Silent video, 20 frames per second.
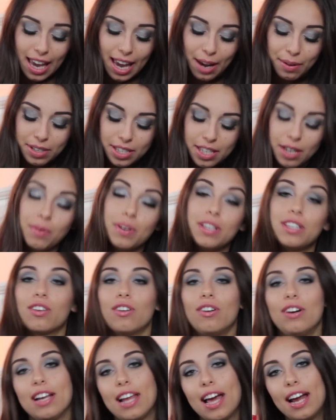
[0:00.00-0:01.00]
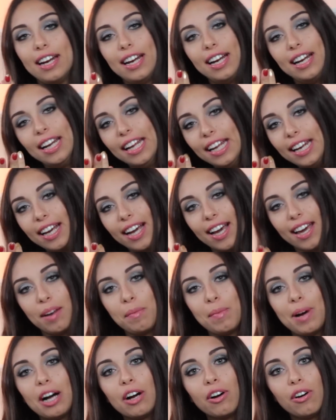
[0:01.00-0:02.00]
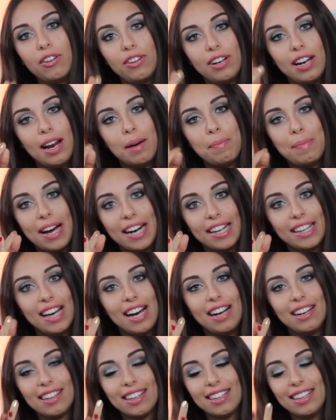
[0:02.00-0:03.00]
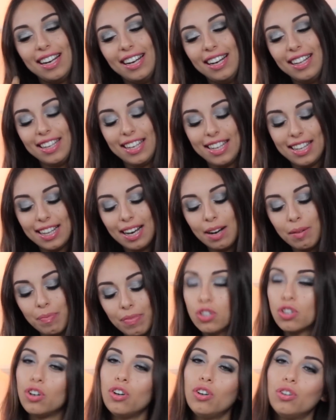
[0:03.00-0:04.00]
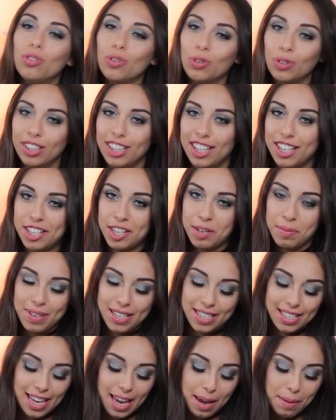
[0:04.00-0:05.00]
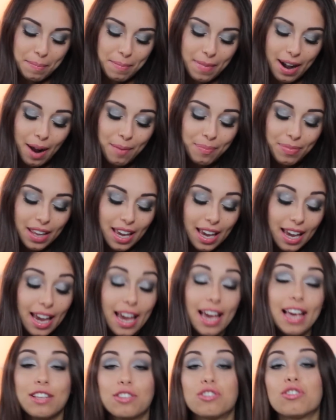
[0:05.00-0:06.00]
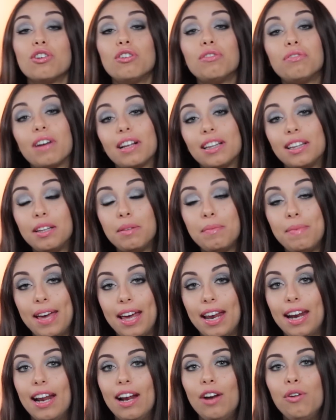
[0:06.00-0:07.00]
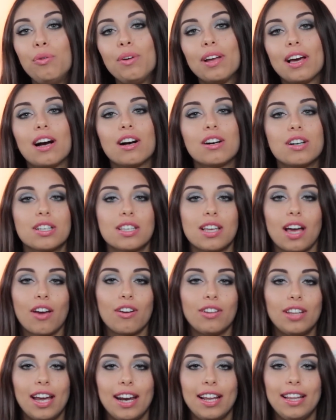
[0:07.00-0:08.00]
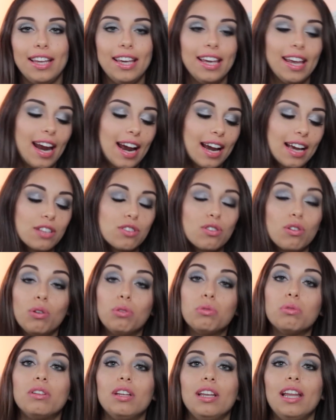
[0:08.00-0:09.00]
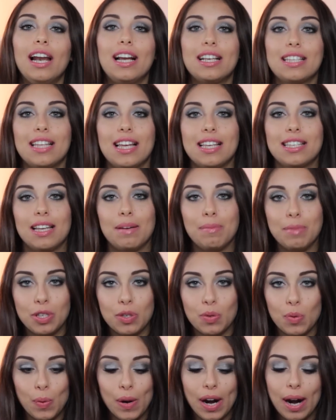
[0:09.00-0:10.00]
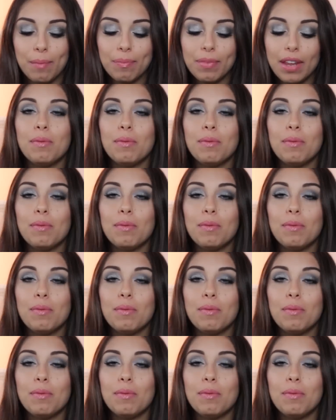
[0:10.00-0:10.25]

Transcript: e questi qui sono gli anellini che rimangono nella parte alta delle dita sono 12 mi sembra e sono fatti bene l'unica cosa che ho da ridire è che sono tutti della stessa misura